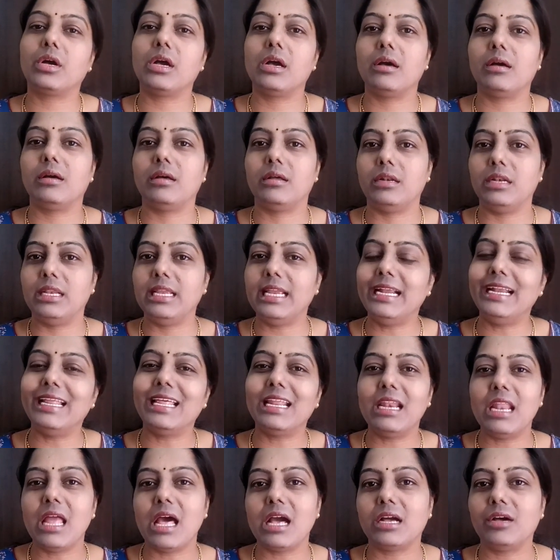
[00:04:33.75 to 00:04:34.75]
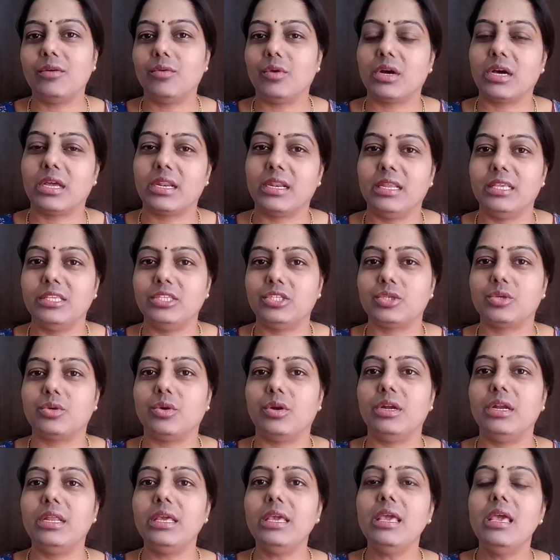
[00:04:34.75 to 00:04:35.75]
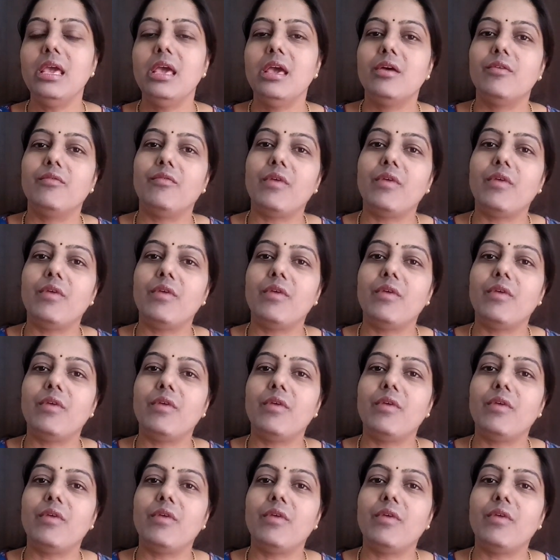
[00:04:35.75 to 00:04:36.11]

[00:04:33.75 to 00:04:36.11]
ఒక లీడర్ లాగా ఒకరిని ఎంచుకోండి